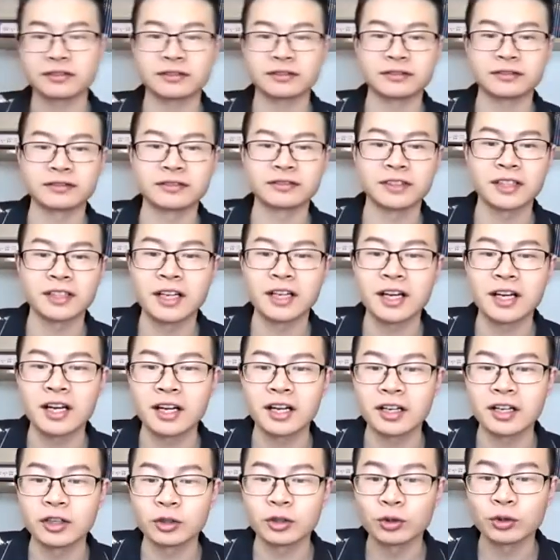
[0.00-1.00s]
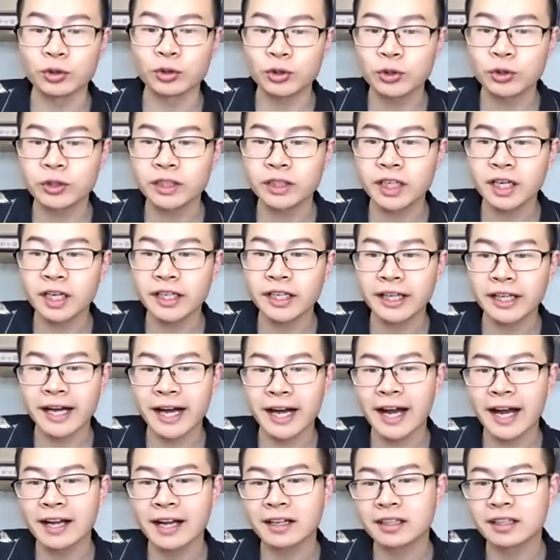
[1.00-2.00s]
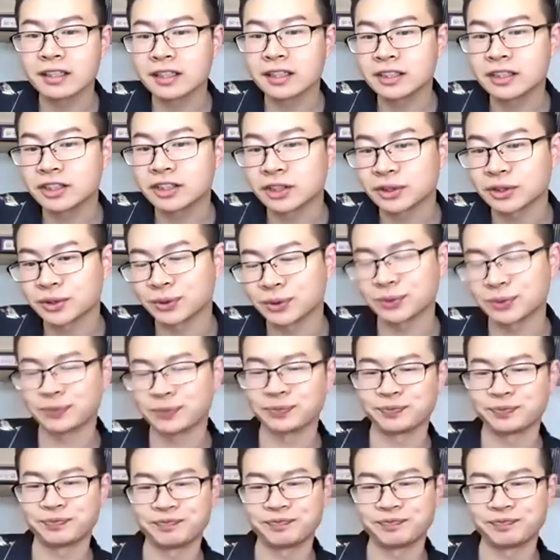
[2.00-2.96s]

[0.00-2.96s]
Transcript: 嗯，鲁迅呢也爱喝酒。